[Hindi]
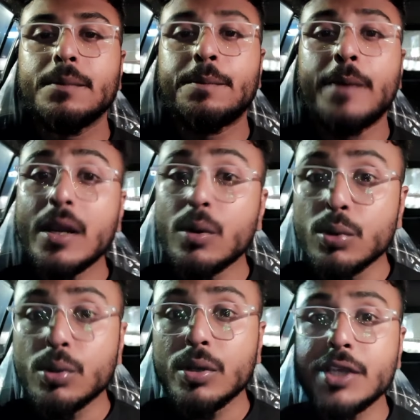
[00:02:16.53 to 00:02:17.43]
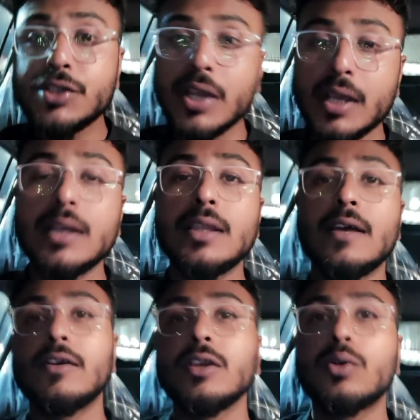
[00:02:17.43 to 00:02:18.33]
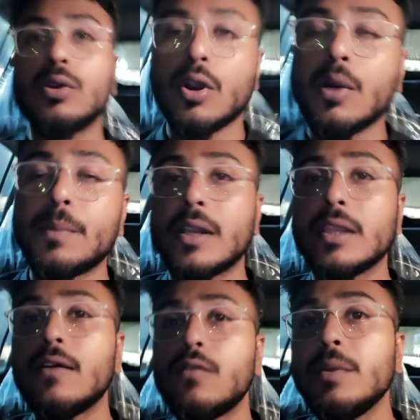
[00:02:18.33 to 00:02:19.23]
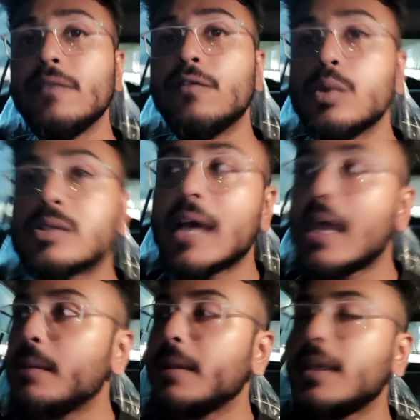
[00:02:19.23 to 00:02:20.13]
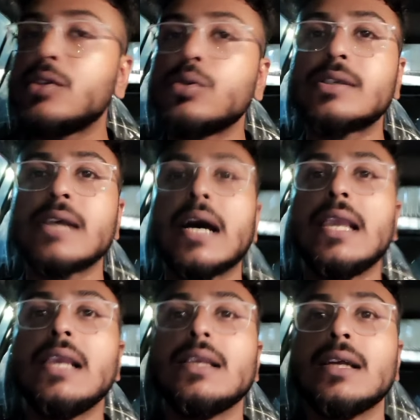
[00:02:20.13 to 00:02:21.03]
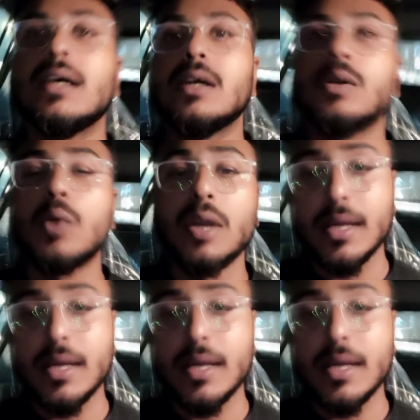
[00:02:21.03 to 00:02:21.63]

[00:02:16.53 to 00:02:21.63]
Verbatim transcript: पर उन्होंने शिखर धवन को ड्रॉप कर दिया वो भी वो साल में जो साल वर्ल्ड uh,